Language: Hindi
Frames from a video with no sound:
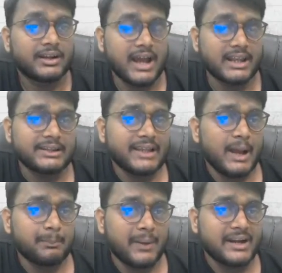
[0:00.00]

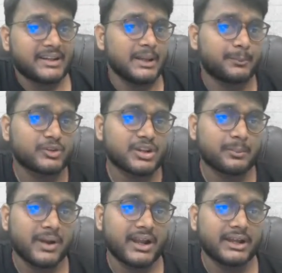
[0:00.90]
नालंदा पाटलिपुत्र
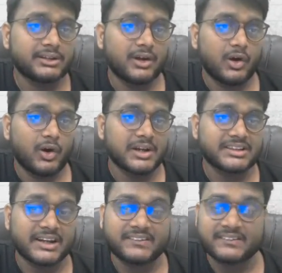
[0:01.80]
मगध और
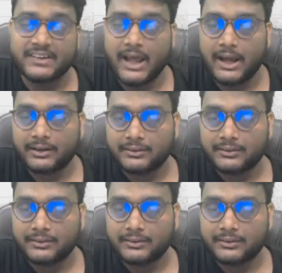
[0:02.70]
तक्षशिला